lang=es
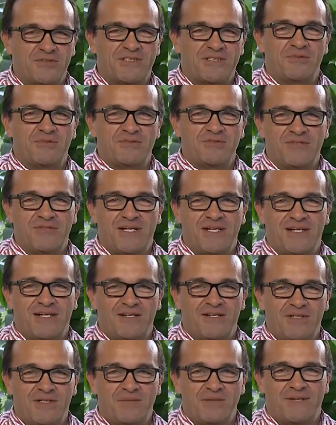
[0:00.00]
montamos
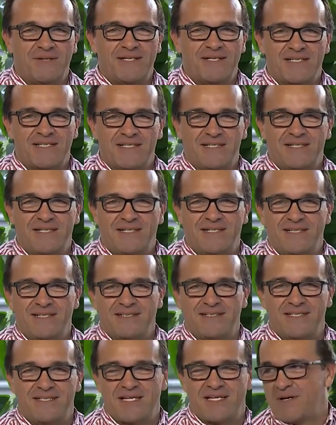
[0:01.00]
una, empresa de,